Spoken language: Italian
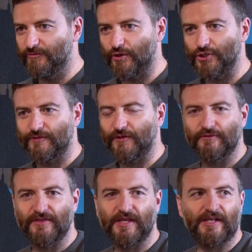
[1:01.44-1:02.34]
il lavoro che ci ha
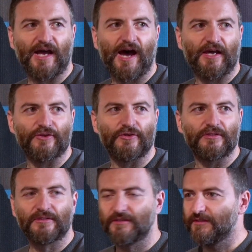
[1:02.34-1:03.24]
fatto vedere
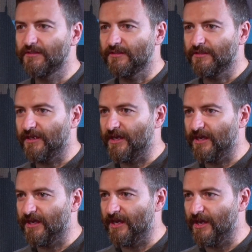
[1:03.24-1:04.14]
Dario
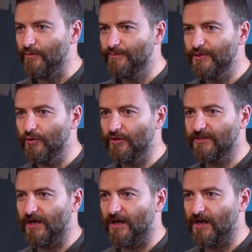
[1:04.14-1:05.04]
è, è un
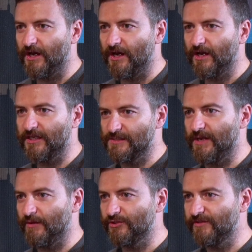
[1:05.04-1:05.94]
pilota che
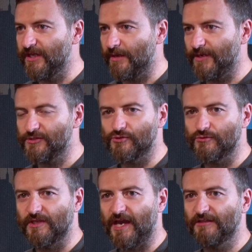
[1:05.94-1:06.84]
speriamo di vedere presto
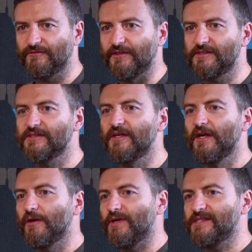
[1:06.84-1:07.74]
su Netflix.
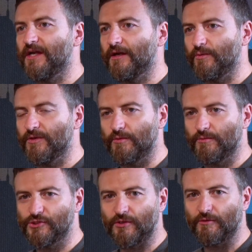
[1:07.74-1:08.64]
Questa,
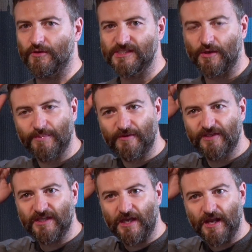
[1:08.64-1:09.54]
questo lavoro che stiamo per
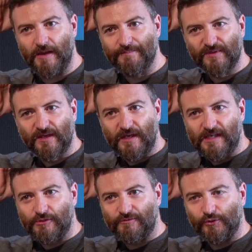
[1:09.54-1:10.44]
vedere
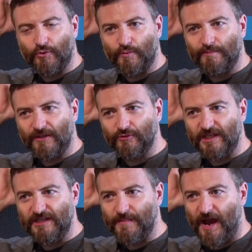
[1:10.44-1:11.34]
è stato fatto con un bando
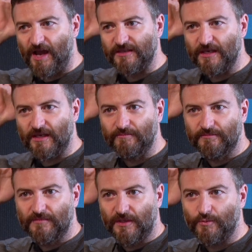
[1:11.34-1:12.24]
delle
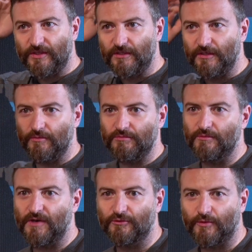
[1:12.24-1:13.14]
maglie, quindi
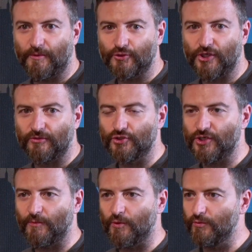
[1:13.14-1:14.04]
un, un altro progetto
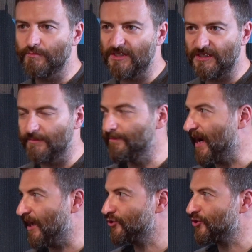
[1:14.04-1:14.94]
diciamo con un mini
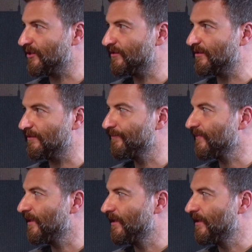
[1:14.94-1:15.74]
budget.